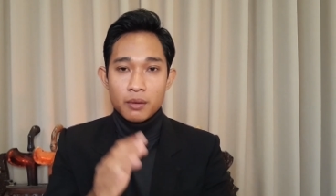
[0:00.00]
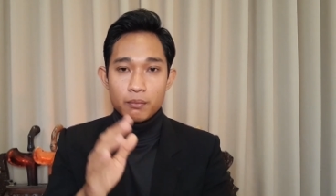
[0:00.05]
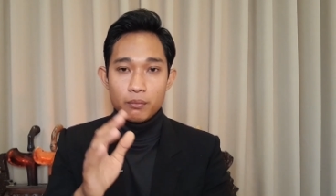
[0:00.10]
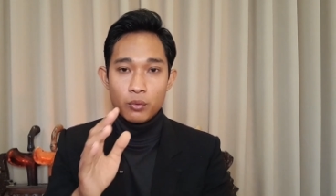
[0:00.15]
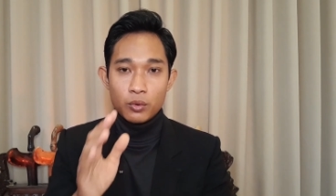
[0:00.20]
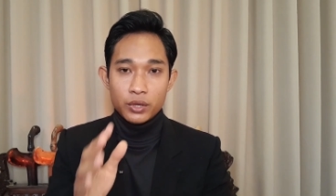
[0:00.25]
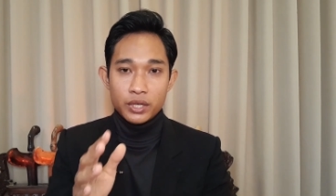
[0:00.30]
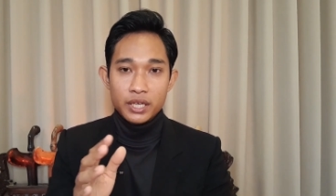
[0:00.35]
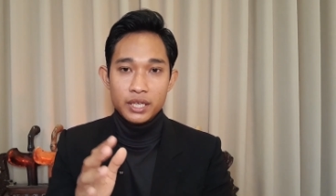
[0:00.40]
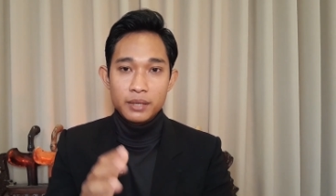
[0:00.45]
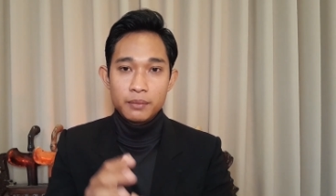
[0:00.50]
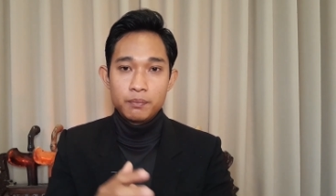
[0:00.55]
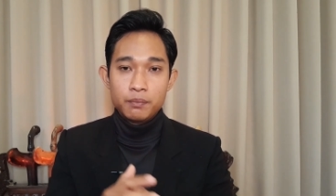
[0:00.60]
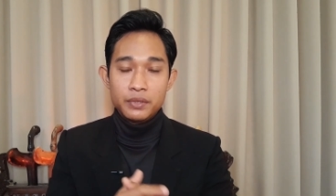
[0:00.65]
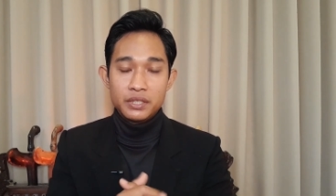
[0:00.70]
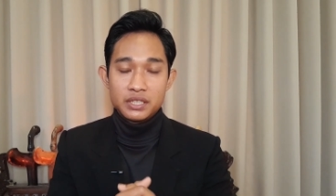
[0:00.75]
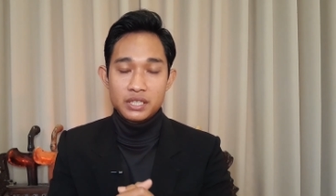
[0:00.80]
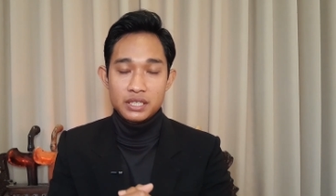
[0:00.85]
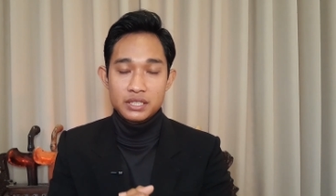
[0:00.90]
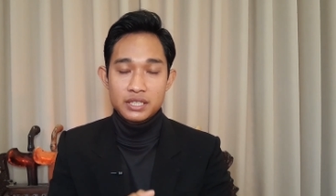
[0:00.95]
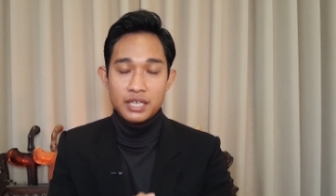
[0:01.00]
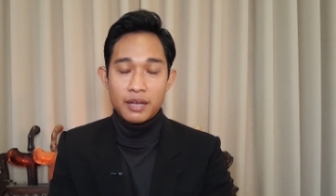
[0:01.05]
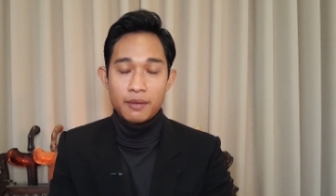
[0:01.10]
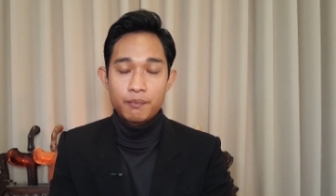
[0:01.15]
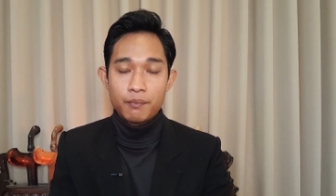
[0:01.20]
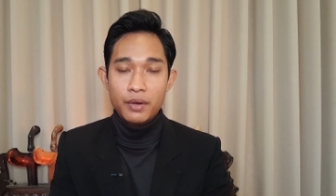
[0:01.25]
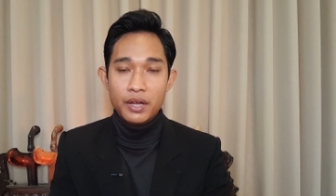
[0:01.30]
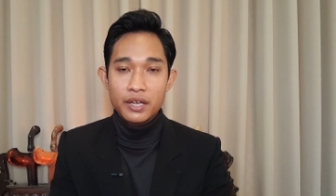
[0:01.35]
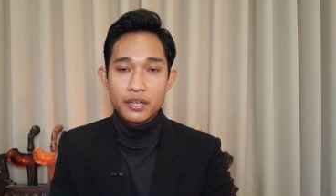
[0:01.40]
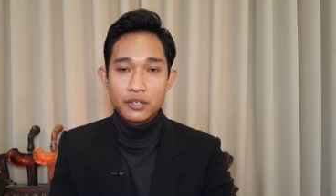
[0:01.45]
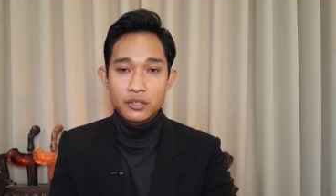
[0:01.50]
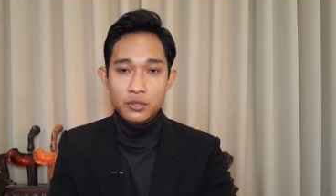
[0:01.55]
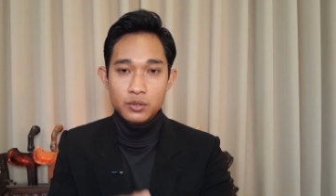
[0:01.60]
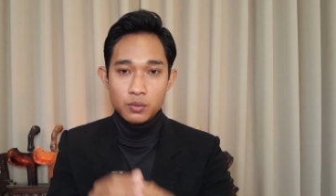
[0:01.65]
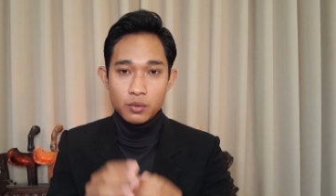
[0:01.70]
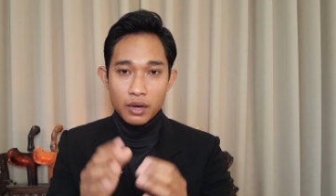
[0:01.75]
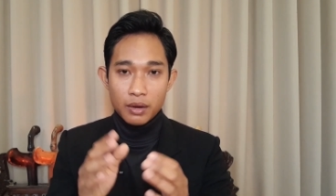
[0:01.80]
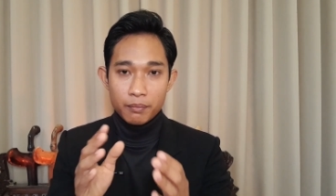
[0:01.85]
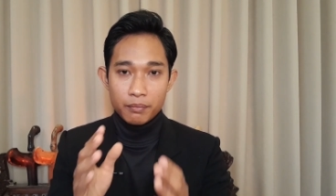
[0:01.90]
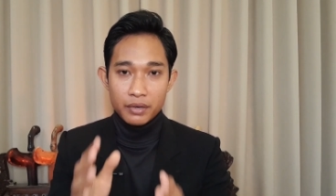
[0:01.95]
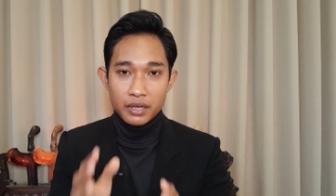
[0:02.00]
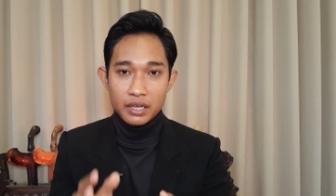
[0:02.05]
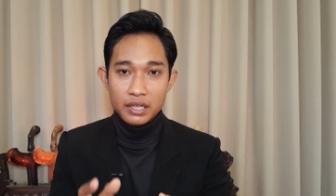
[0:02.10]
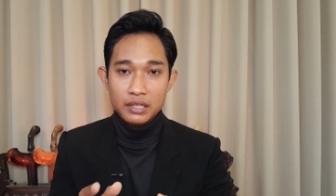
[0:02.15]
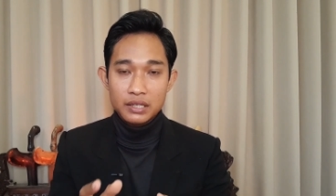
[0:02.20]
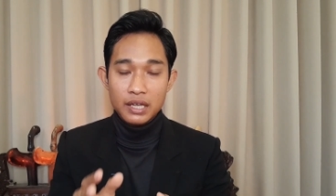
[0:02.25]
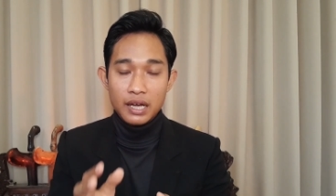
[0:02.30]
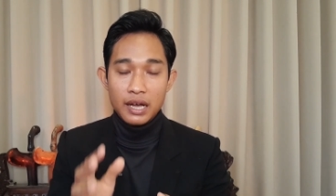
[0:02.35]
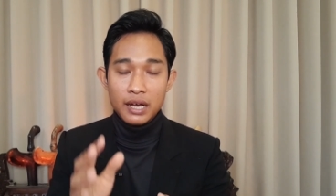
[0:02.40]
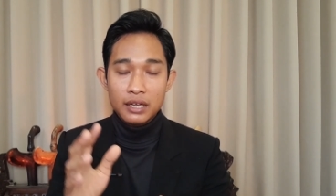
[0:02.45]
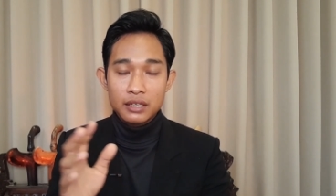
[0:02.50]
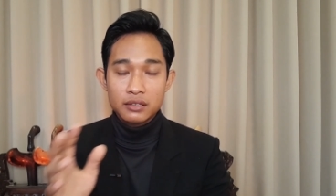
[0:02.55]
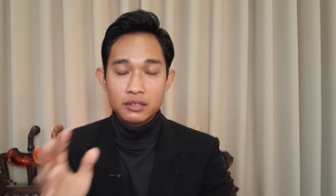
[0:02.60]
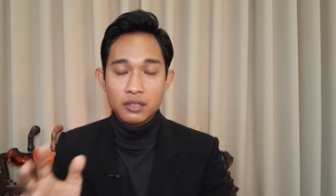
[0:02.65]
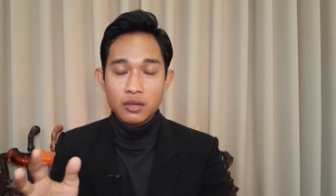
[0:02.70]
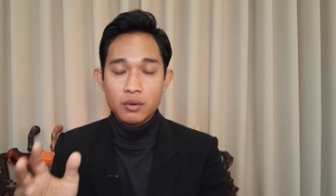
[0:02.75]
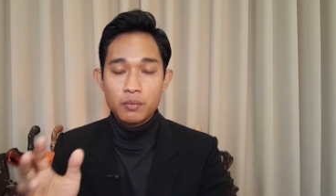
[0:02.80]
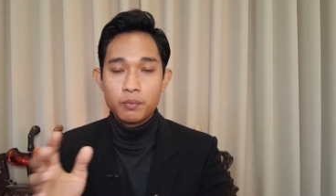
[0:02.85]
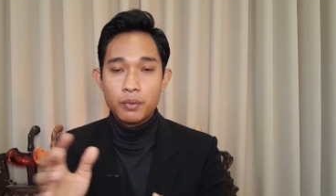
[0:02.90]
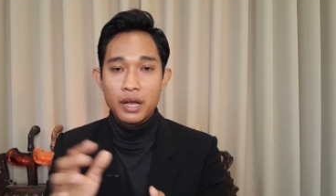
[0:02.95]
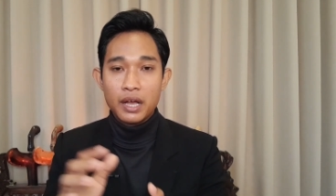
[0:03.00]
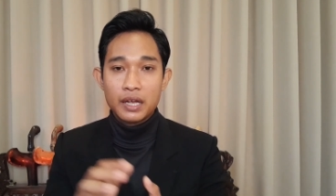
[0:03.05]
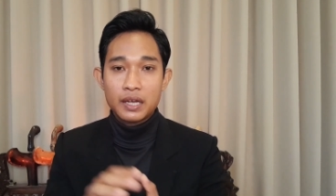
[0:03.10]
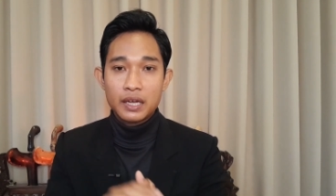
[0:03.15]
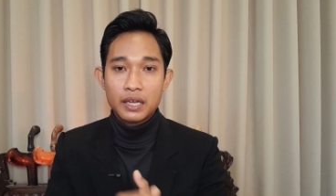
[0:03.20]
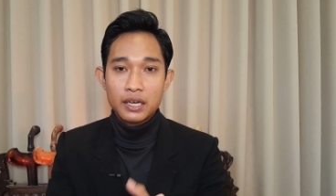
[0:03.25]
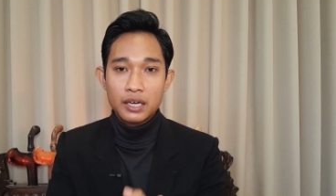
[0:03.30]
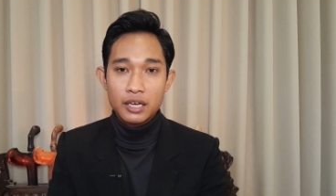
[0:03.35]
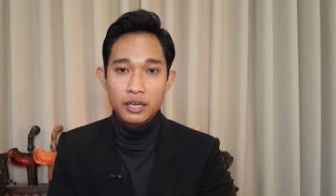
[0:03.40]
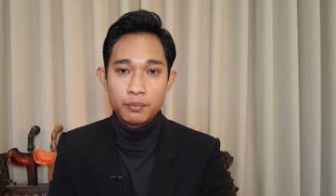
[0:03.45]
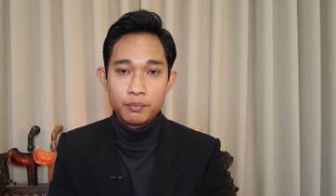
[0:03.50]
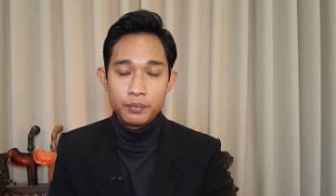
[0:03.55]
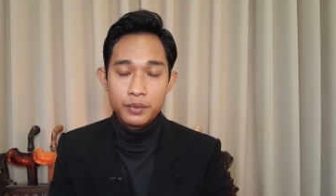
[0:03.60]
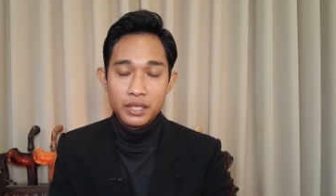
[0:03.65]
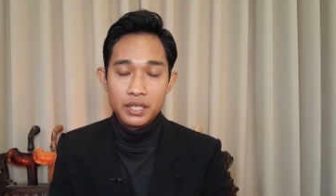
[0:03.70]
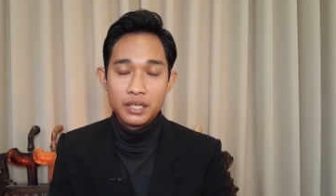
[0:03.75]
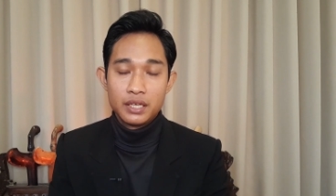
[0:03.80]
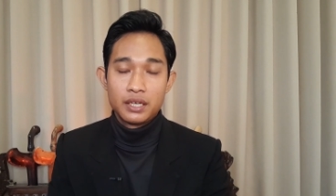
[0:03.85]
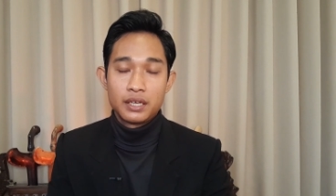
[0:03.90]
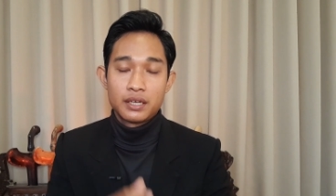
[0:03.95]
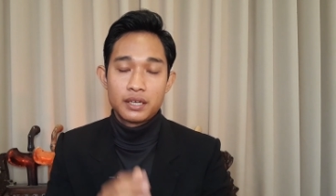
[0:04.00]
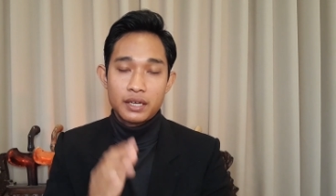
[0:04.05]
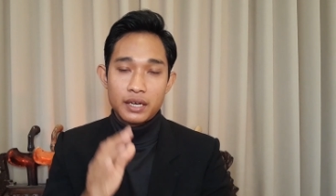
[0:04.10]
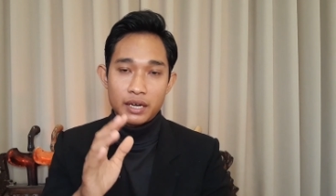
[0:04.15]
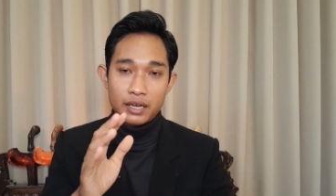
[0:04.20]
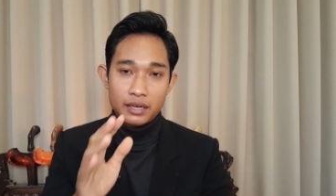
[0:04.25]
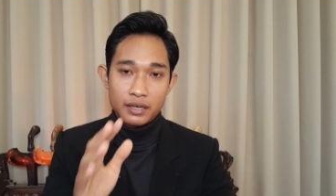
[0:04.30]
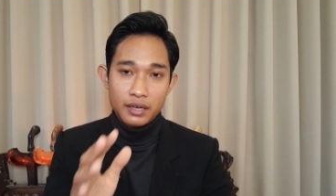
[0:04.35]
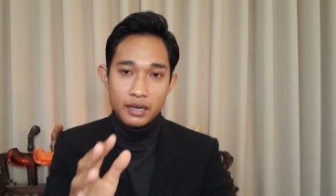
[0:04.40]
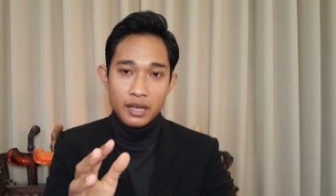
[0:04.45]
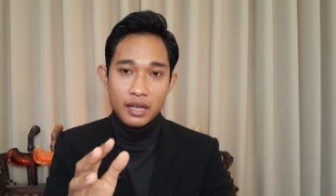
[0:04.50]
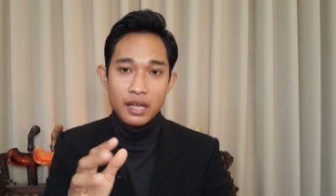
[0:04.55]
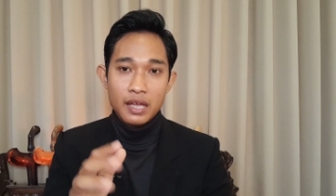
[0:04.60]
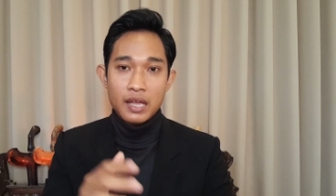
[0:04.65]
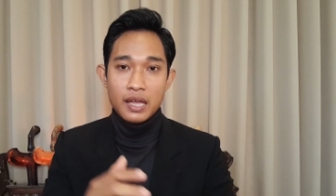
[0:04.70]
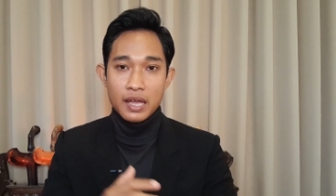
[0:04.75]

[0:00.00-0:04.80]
mungkin bisa sampai 2 menit atau bahkan lebih karena